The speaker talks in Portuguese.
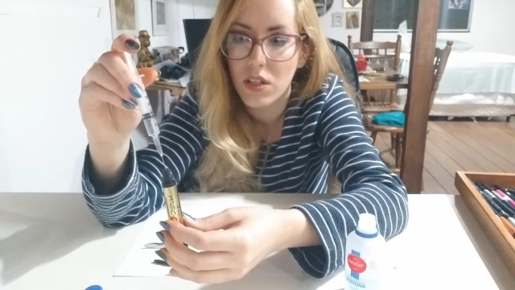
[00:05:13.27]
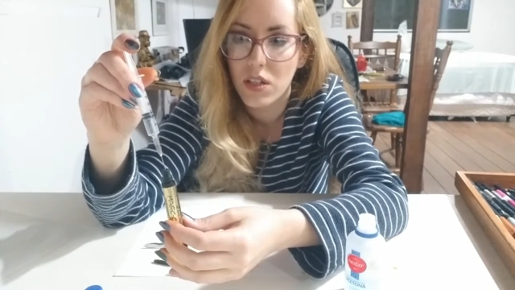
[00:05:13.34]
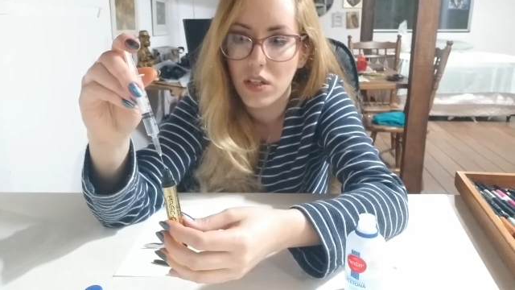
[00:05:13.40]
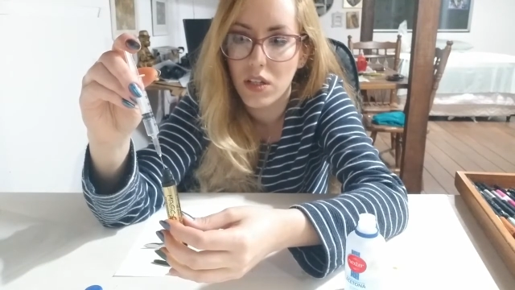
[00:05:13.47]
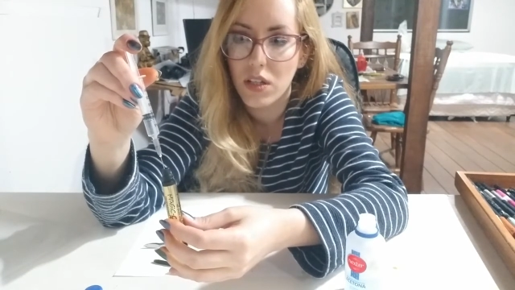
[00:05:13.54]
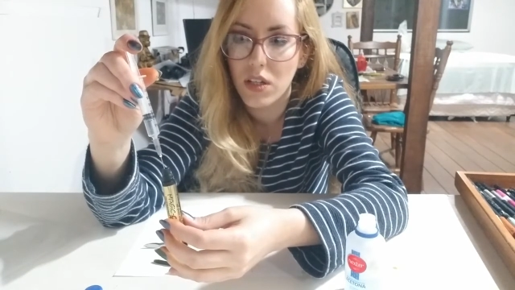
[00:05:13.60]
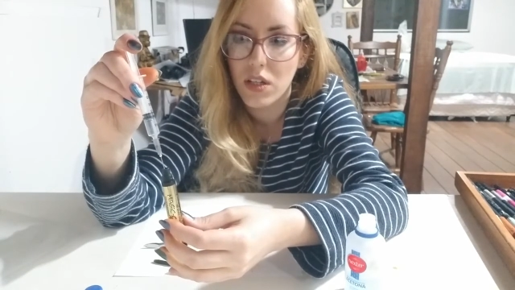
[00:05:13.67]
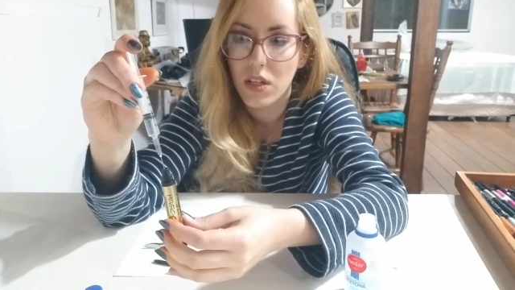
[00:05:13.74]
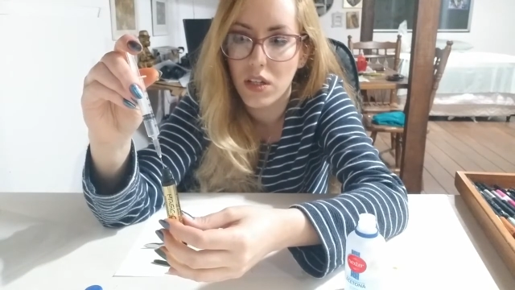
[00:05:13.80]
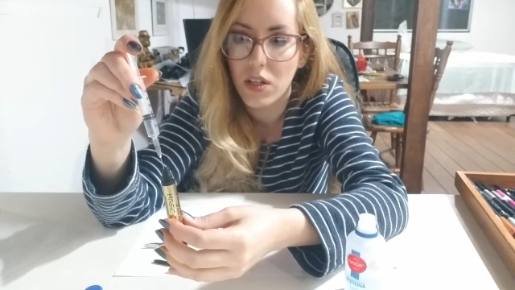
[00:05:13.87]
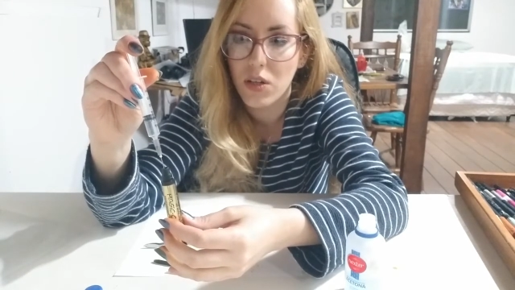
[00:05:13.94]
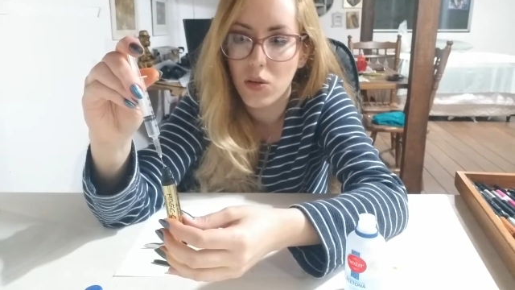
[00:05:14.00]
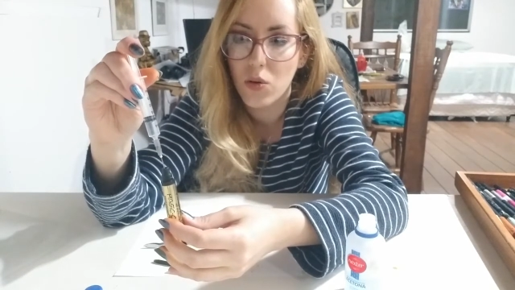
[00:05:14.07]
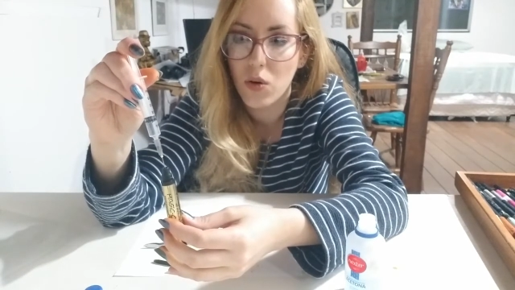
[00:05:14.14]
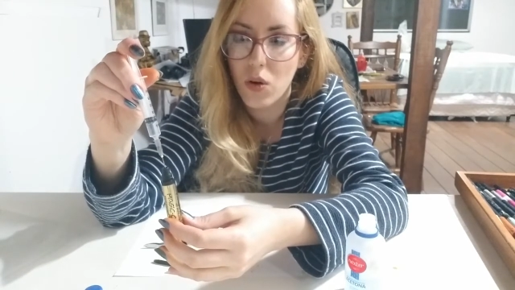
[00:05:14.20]
É,
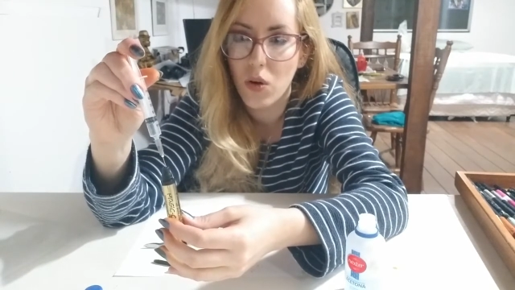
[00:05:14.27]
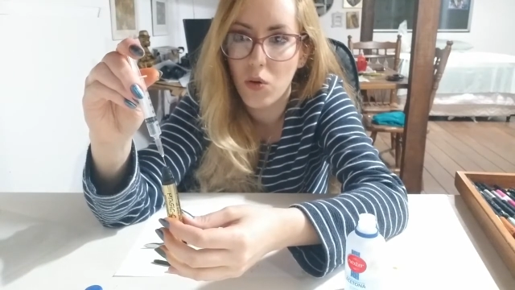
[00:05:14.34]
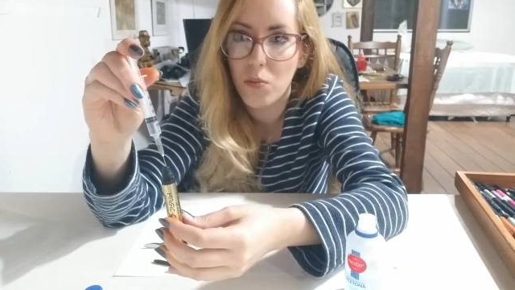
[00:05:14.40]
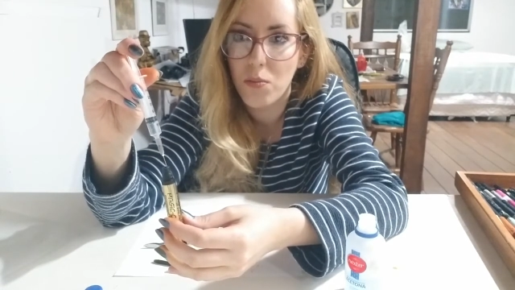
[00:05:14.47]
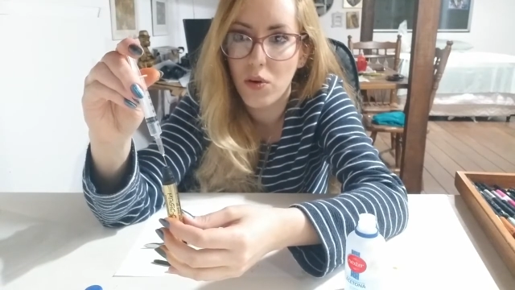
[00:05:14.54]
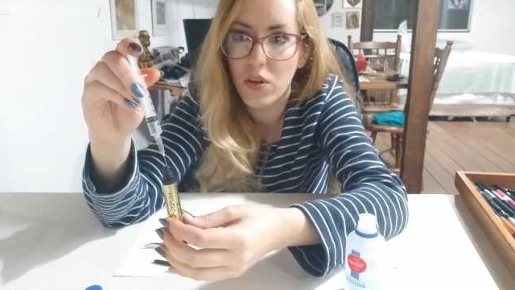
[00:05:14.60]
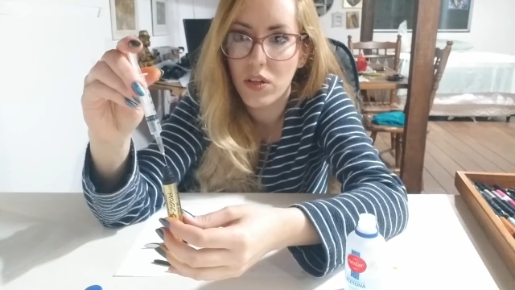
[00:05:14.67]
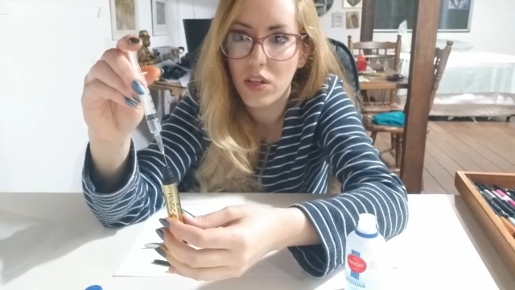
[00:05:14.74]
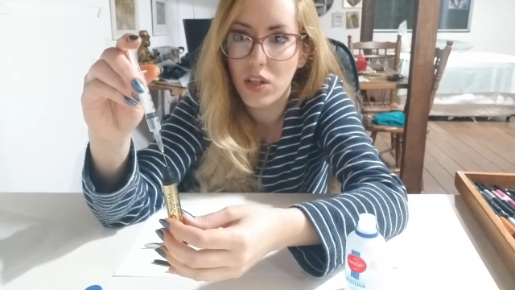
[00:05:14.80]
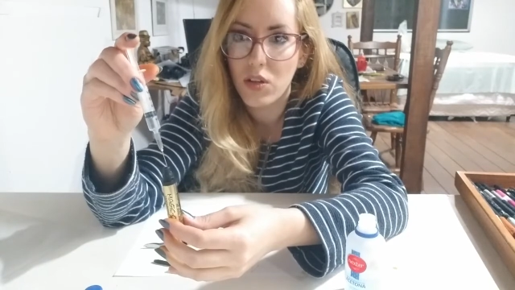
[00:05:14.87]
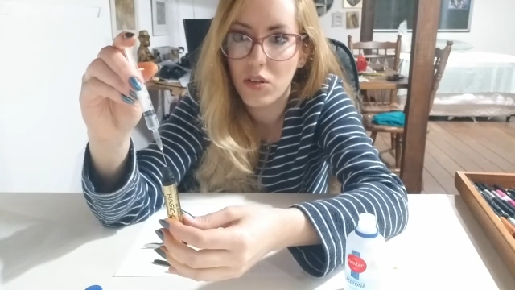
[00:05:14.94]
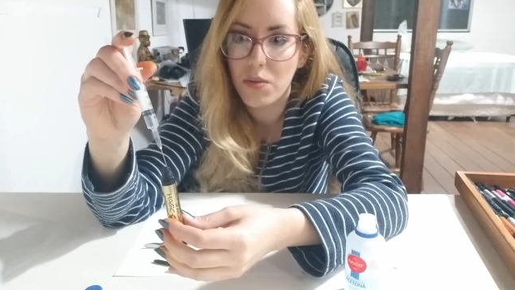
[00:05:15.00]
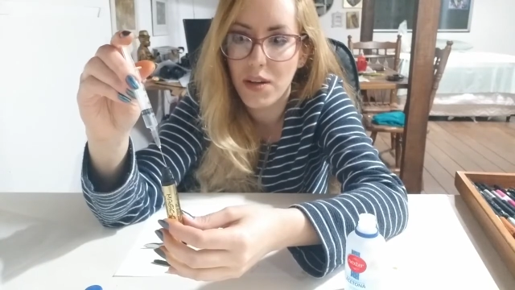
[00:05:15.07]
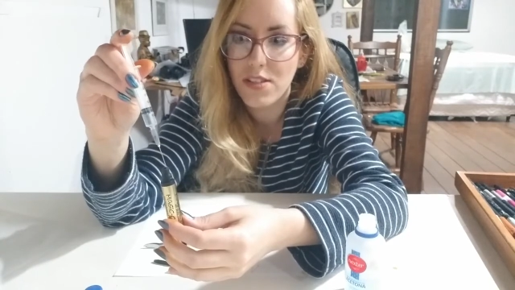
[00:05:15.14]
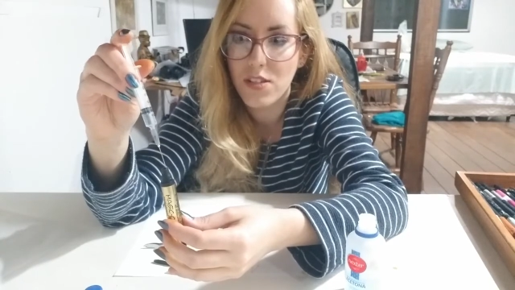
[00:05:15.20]
eu coloco um
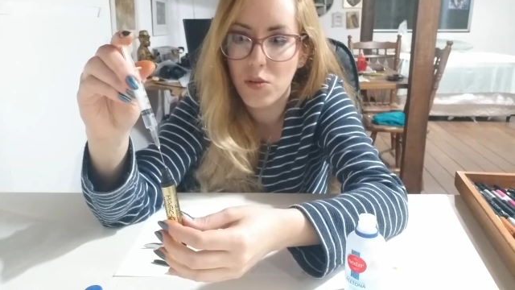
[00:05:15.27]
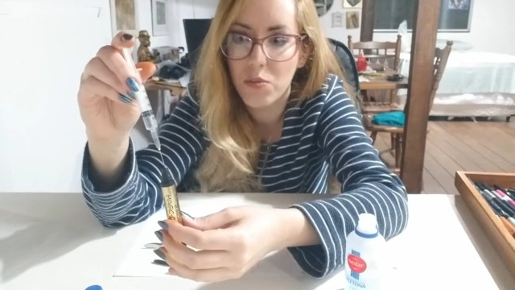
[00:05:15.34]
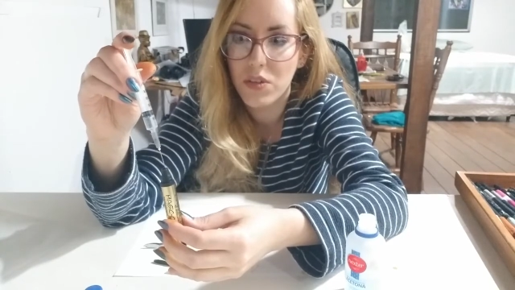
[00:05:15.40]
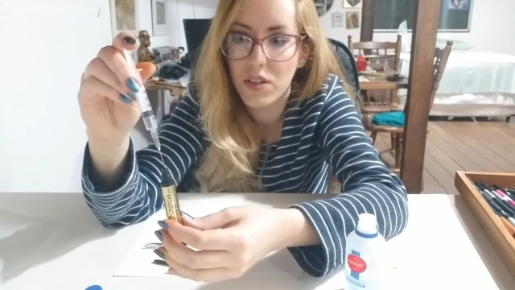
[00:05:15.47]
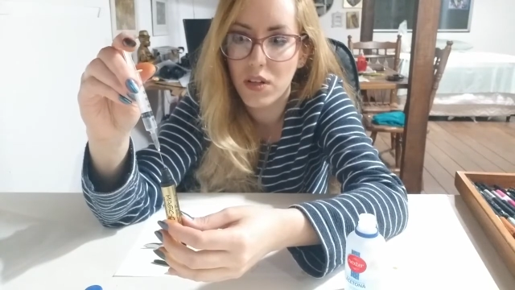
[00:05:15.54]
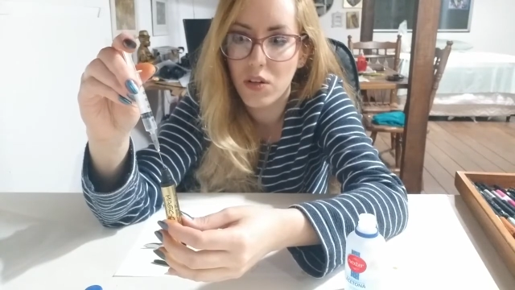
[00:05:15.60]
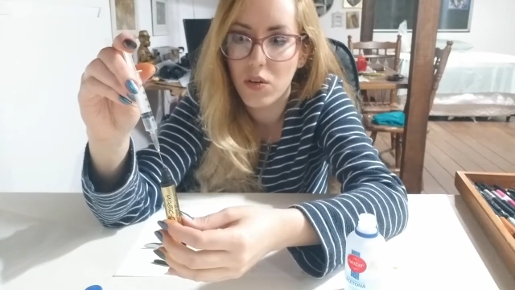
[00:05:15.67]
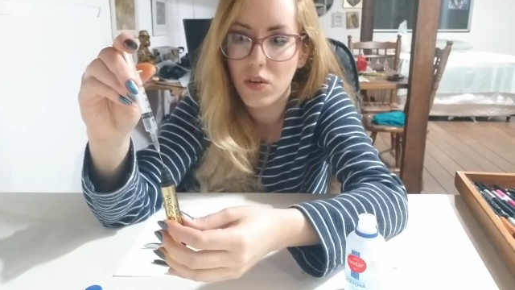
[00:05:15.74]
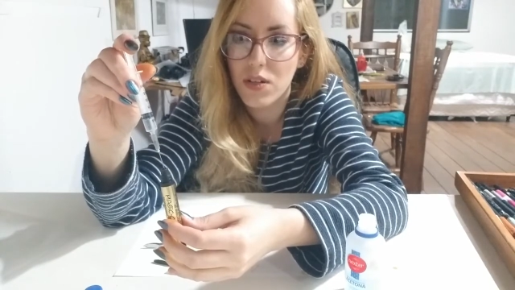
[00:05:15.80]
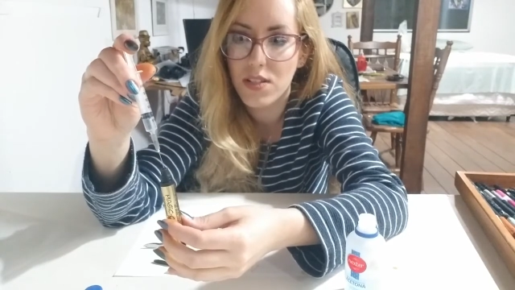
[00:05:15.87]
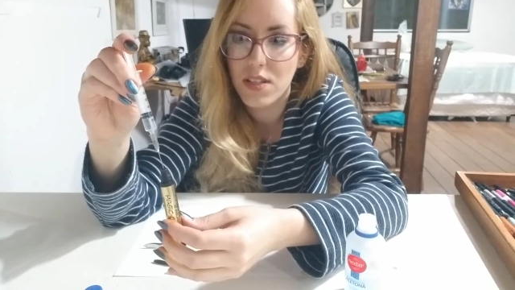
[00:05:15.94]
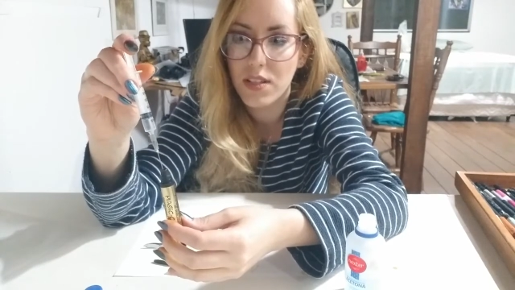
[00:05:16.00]
pouquinho, mas não muita coisa,